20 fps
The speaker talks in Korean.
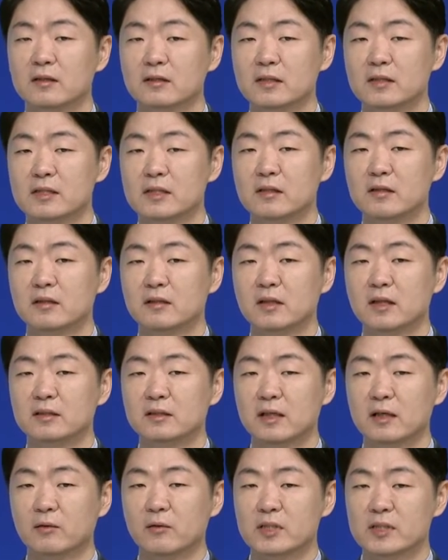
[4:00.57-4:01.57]
어,
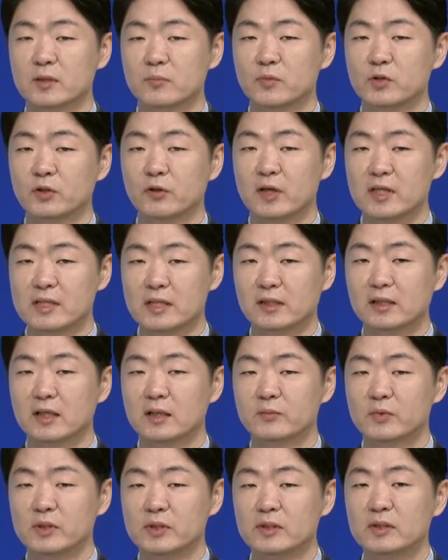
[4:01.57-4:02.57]
정신건강의학과 전문의와
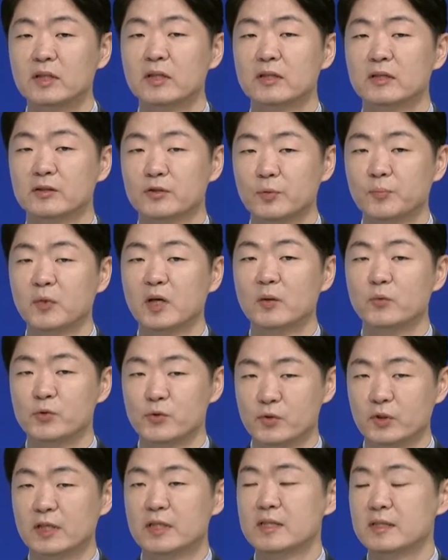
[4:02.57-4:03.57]
상담을 쉽게
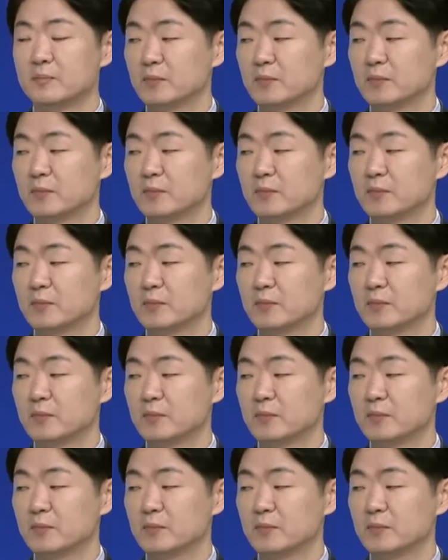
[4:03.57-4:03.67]
해볼 수